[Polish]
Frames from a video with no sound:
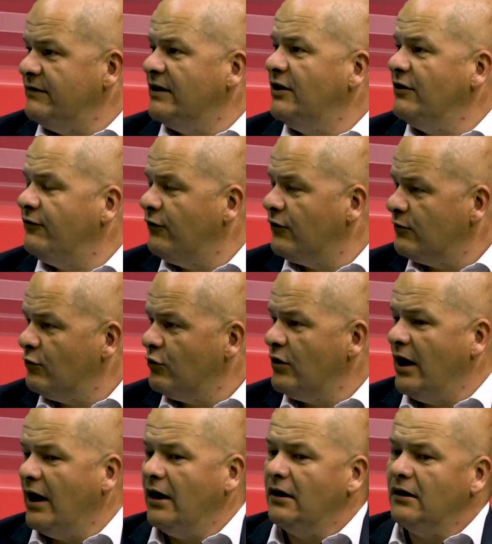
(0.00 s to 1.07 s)
w jakiej
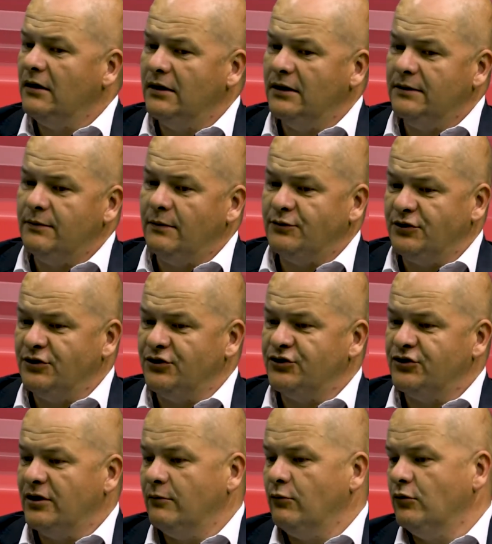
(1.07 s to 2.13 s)
formule, e, bo przecież
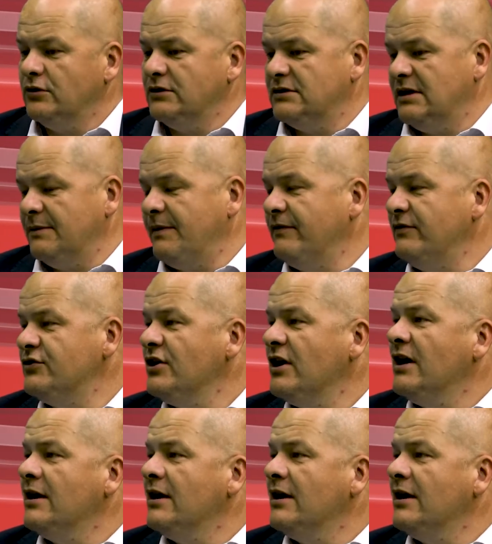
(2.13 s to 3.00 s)
trzeba było zapewnić